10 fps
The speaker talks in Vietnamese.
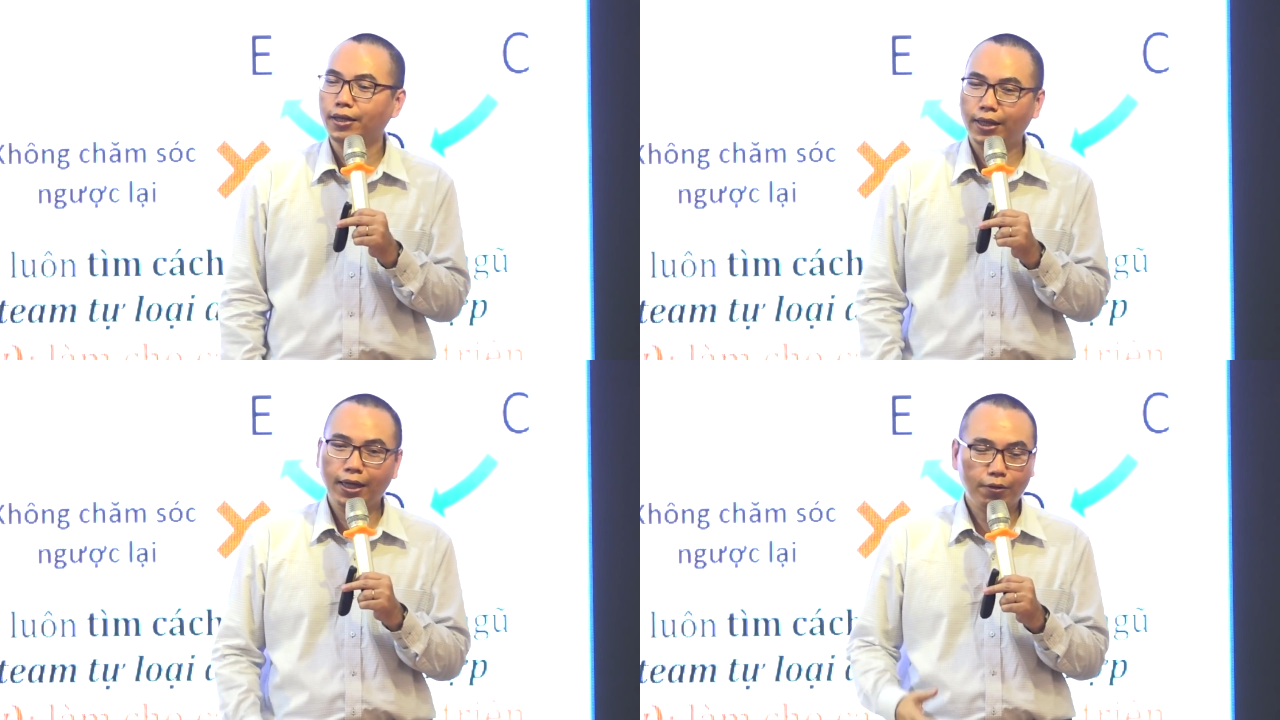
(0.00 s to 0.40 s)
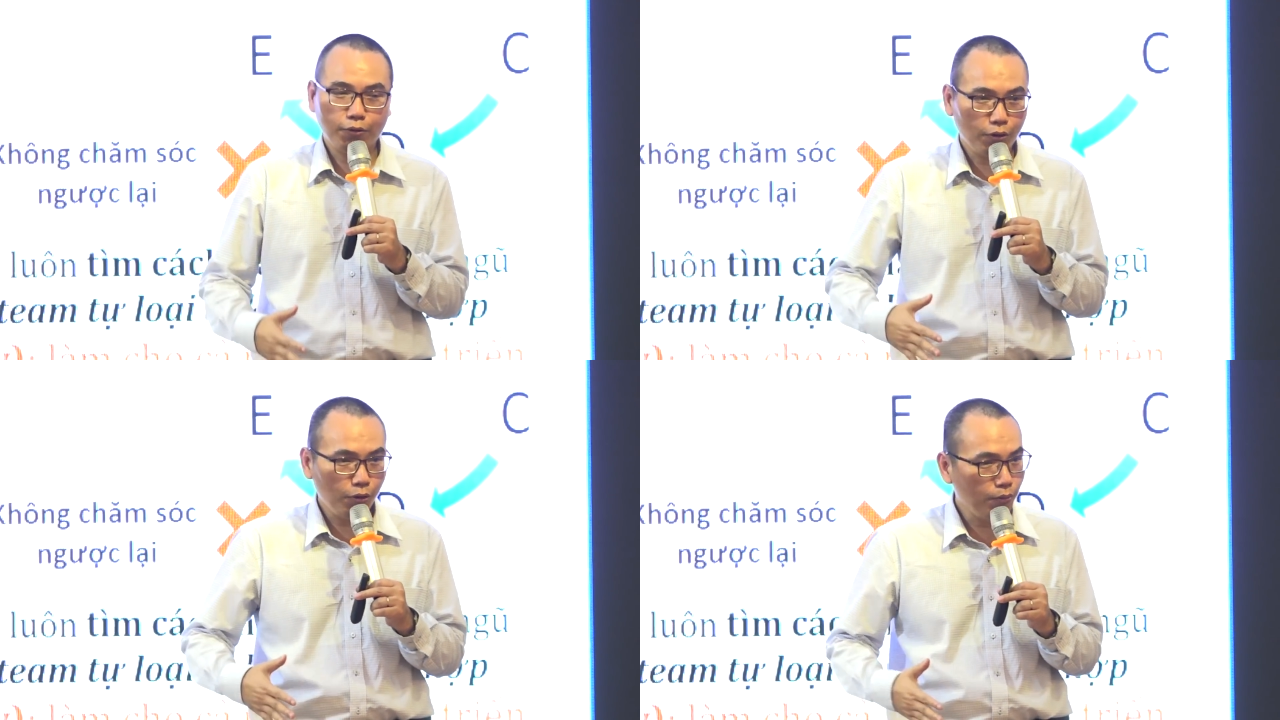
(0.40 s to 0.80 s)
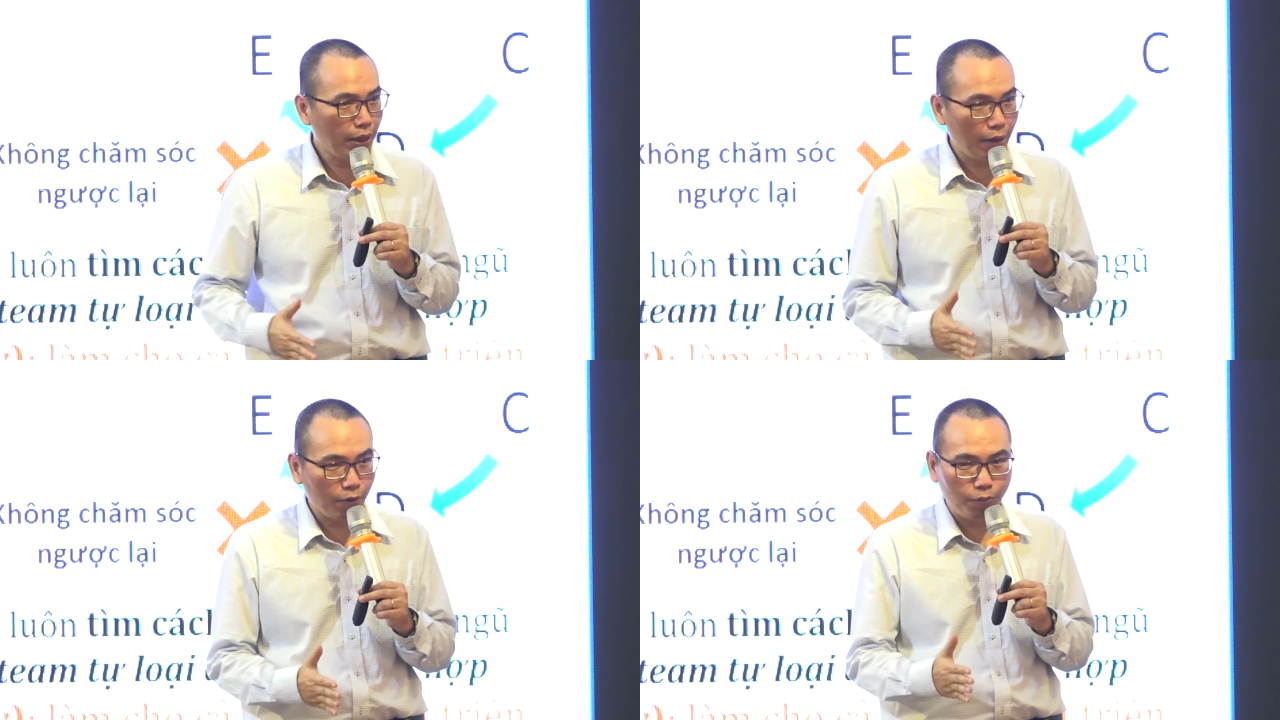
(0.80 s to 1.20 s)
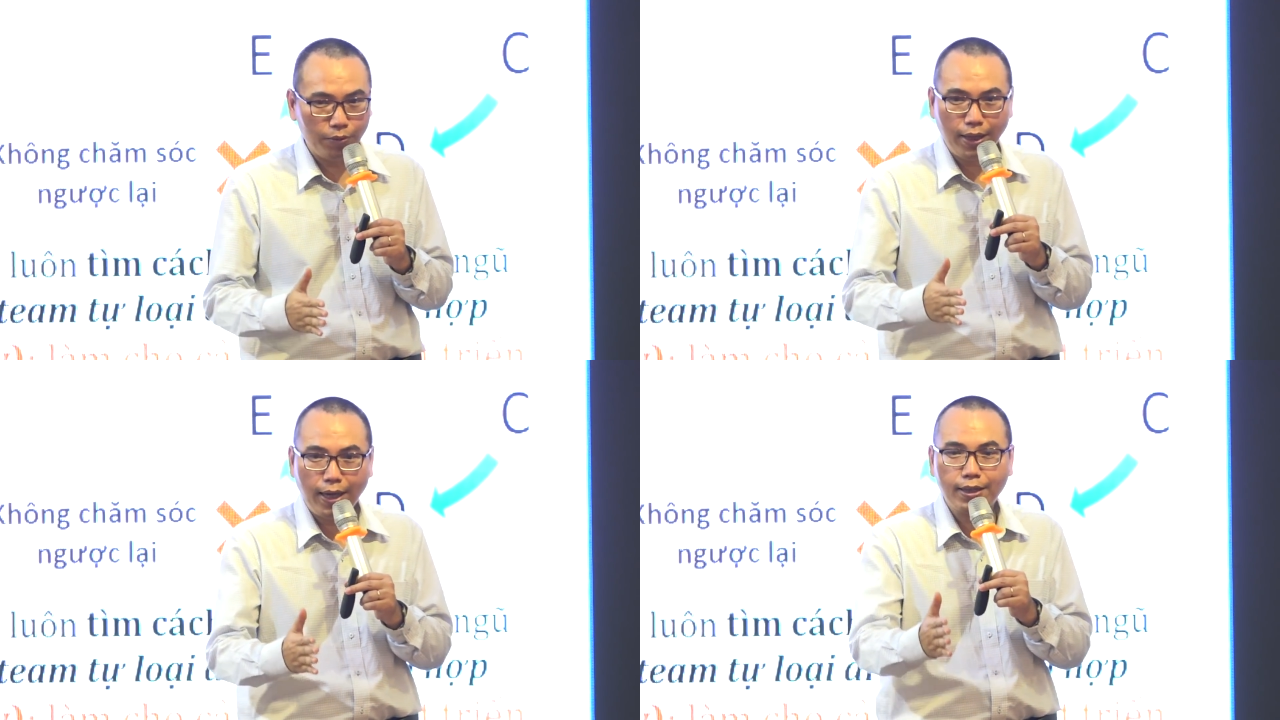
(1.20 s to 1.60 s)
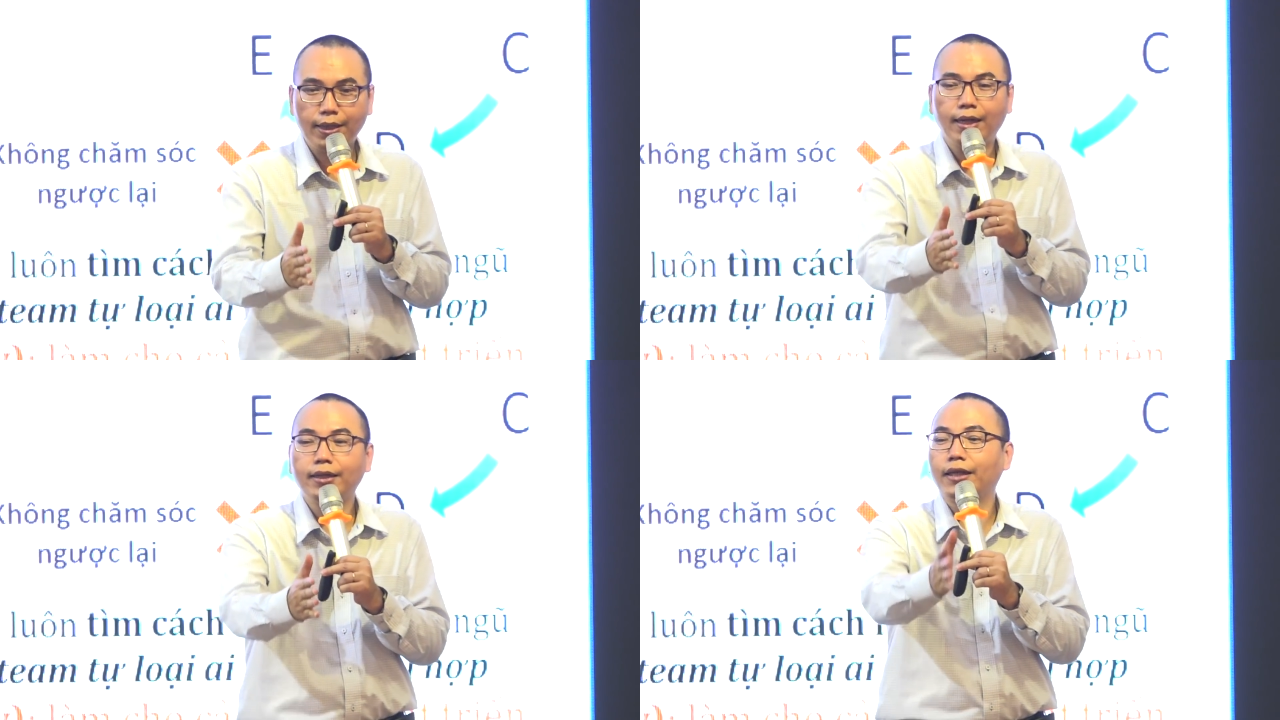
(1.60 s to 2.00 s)
Thế là tụi nó lúc nào cũng đi lẳng
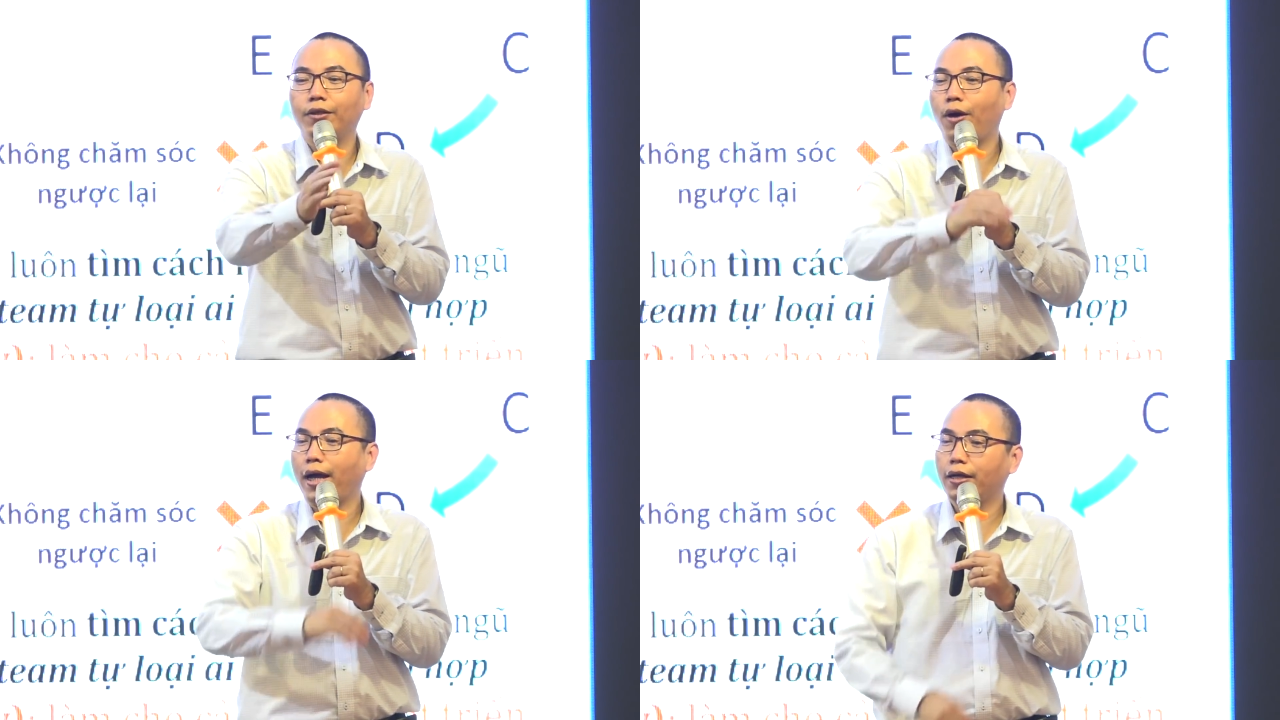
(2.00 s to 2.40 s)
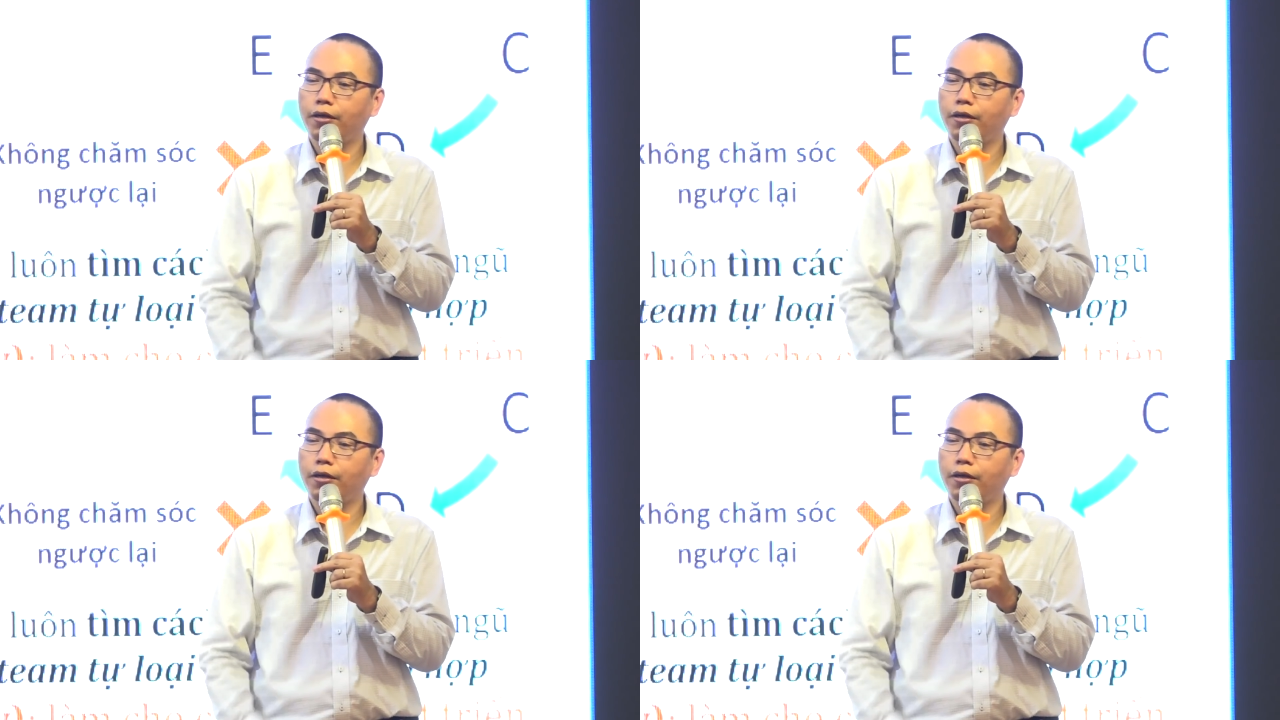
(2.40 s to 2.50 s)
nhẳng thành đoàn,